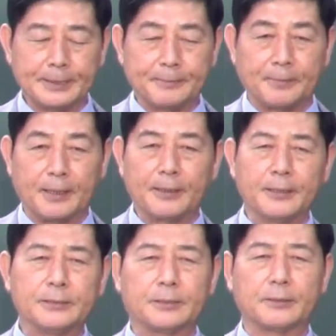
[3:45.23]

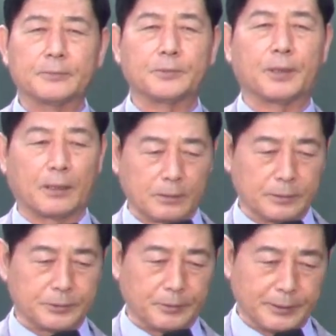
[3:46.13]
말레이시아는 뭐 말할 것도
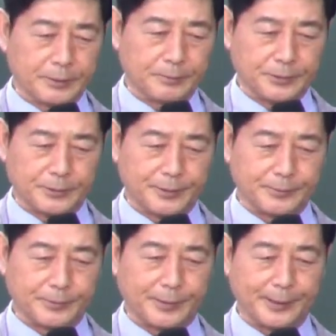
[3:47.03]
없이 완전히 모슬림
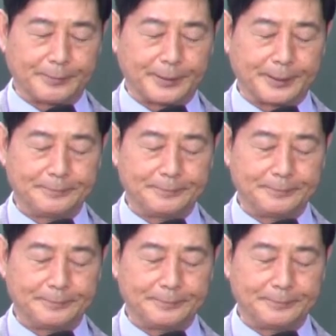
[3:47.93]
국가 아닙니까?